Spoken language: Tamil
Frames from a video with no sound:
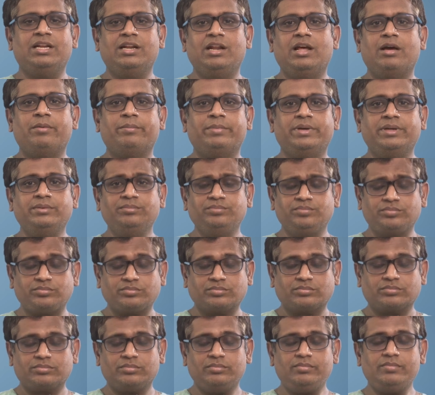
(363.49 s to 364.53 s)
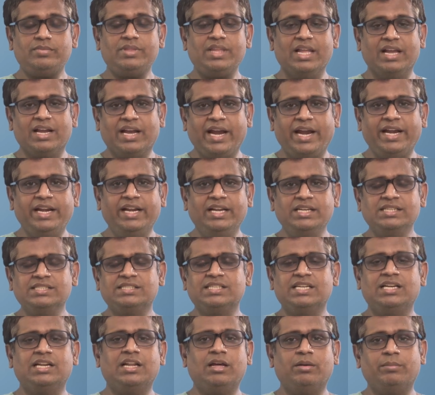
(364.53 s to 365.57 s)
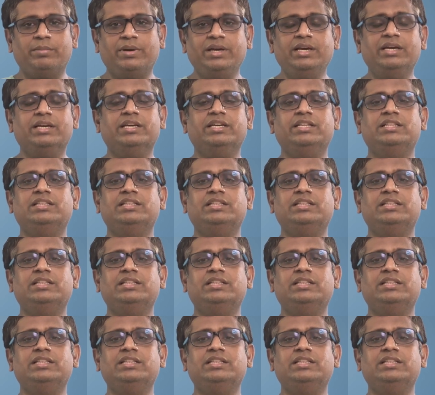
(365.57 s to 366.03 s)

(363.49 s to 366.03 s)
இல்லாமல் கைடன்ஸ் இல்லாமல்